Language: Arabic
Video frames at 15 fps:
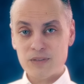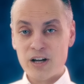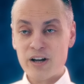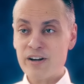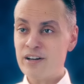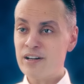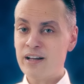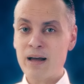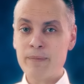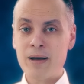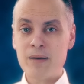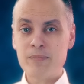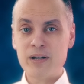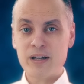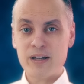خريج
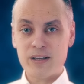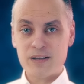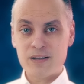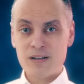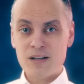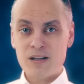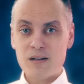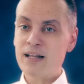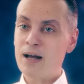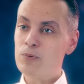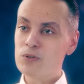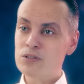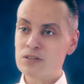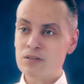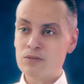جامعه امريكيه
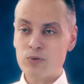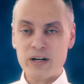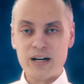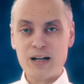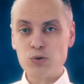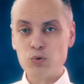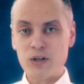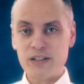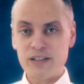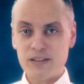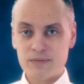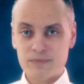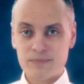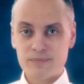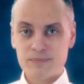متجوز وكان عنده
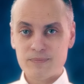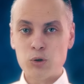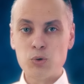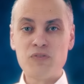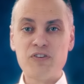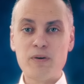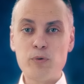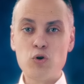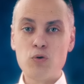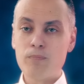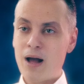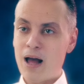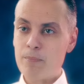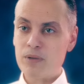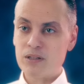ولدين اتوفى
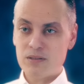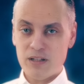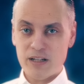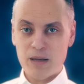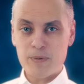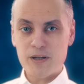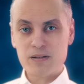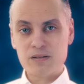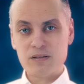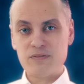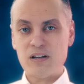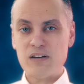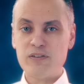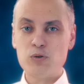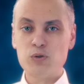منهم محمد الكبير
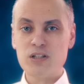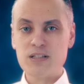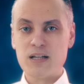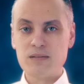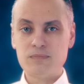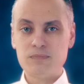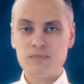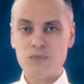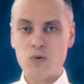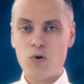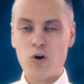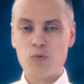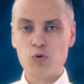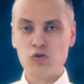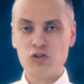في 2009
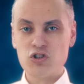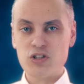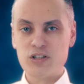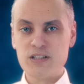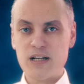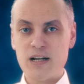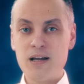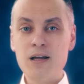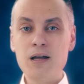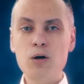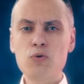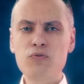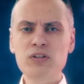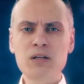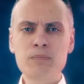وهو عمره 12 سنه
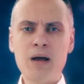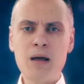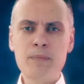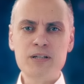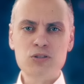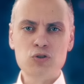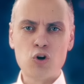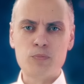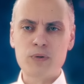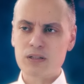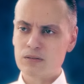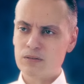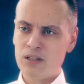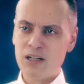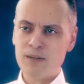وفضل معاه بس
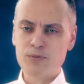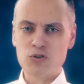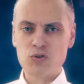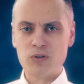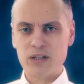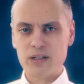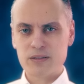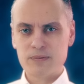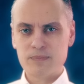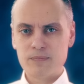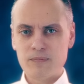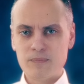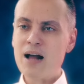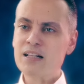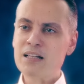عمر الابن الصغير
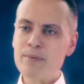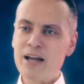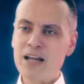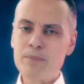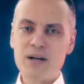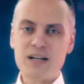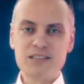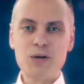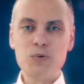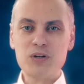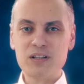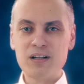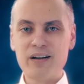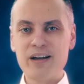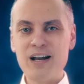لحد ما جيت بقى
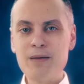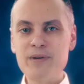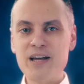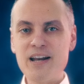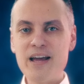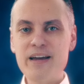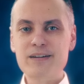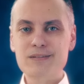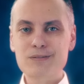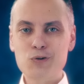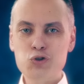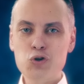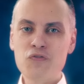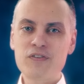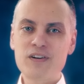ثوره انقلاب يناير
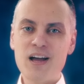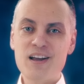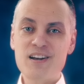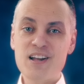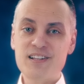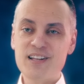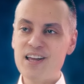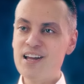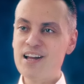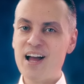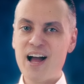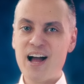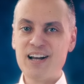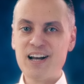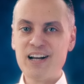وشفنا
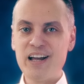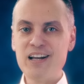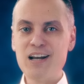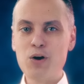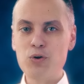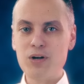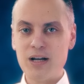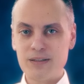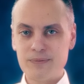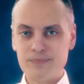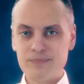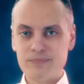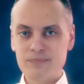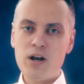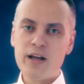نتائجها على العيله كلها
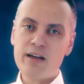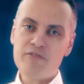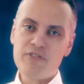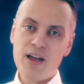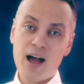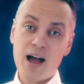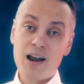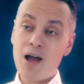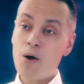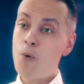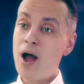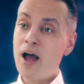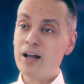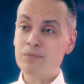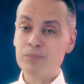واللي كان فيها
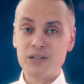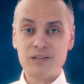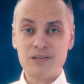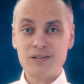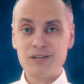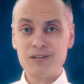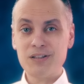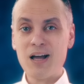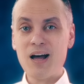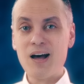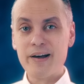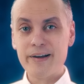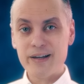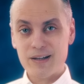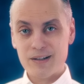علاء واحد من
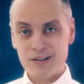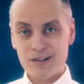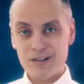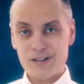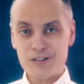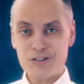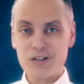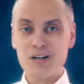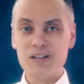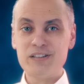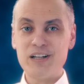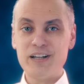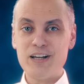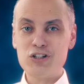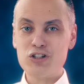ضحايا
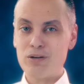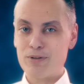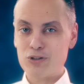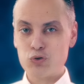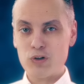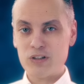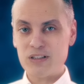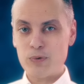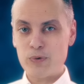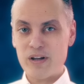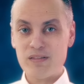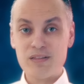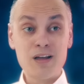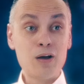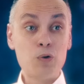اسقاط الجيش لمشروع
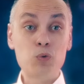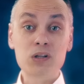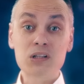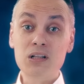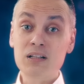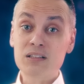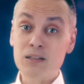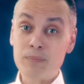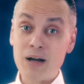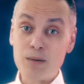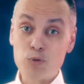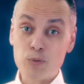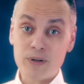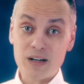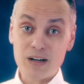التوريث واتلط
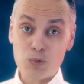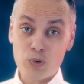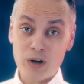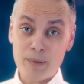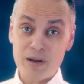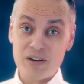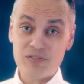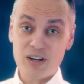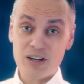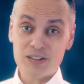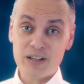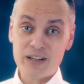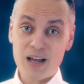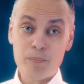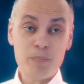مع مبارك وجمال في
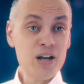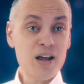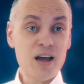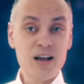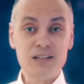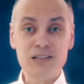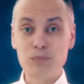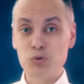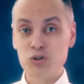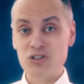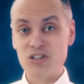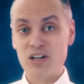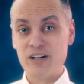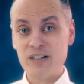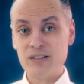قضايا منها قتل
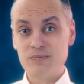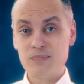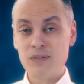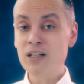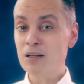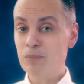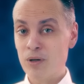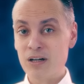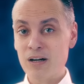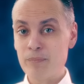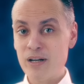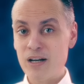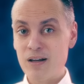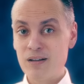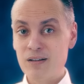المتظاهرين اللي
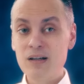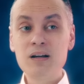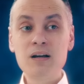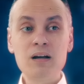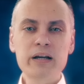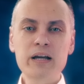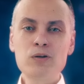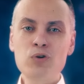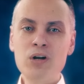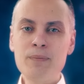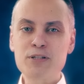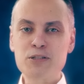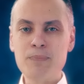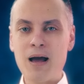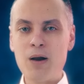اتبرأ منها لكنه
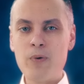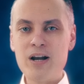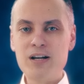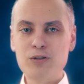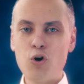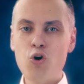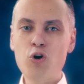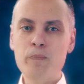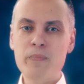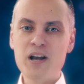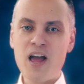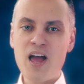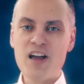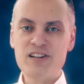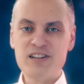لبس مع الوالد حكم
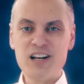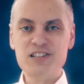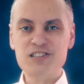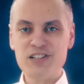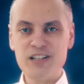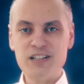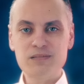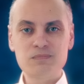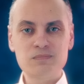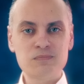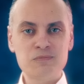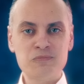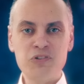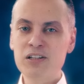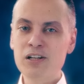نهائي ثلاث سنين
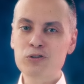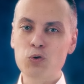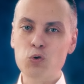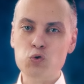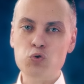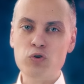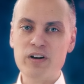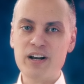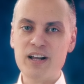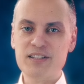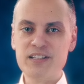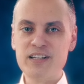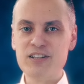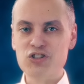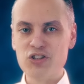في قضيه الاصول
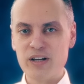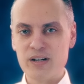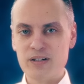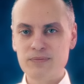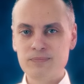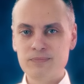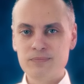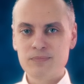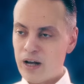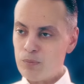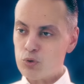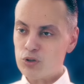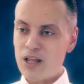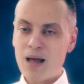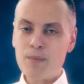الرئاسيه الشهيره
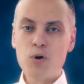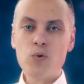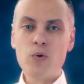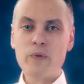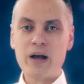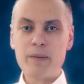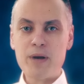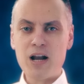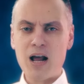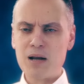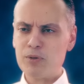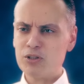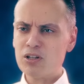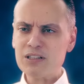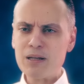وكان متهم هو وجمال
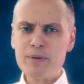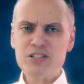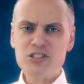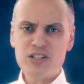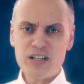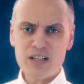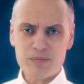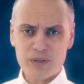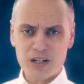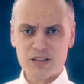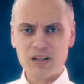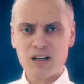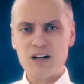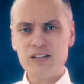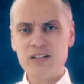على مدار 8 سنين من
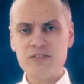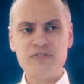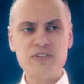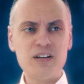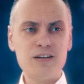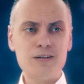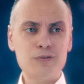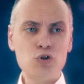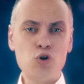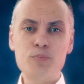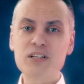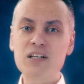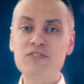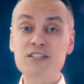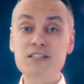التقاضي في
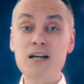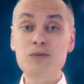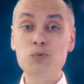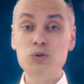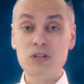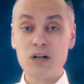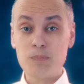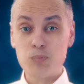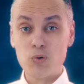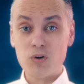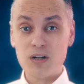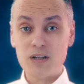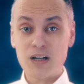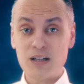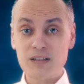تهمه الفساد
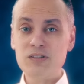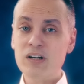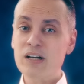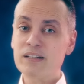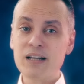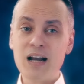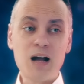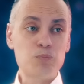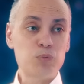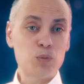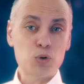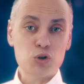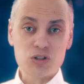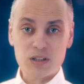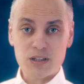والتربح عن طريق تلاعب
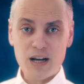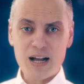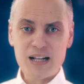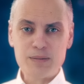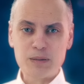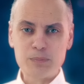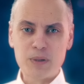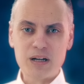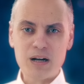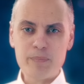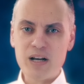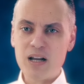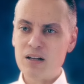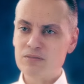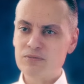بالبورصه لحد ما
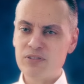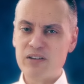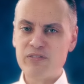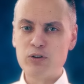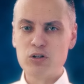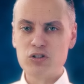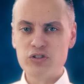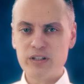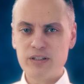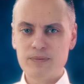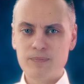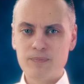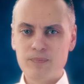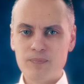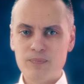اتبرأ منها في
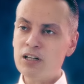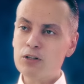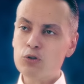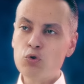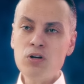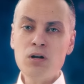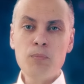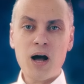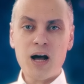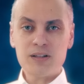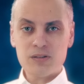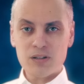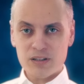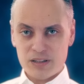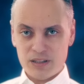2020 فضلت كل
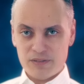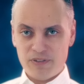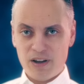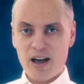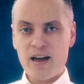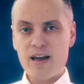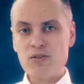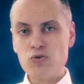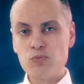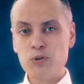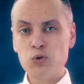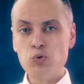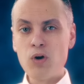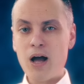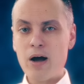المحطات دي في حياته
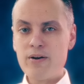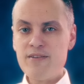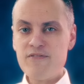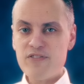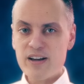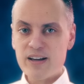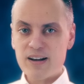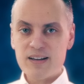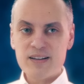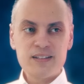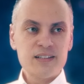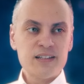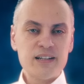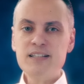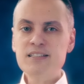بتدور حوالين فكره
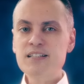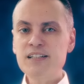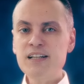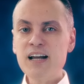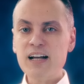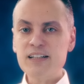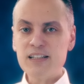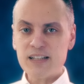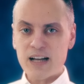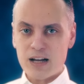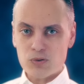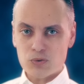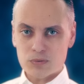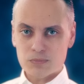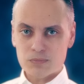ناس كتير خدتها
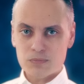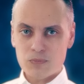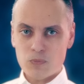عنه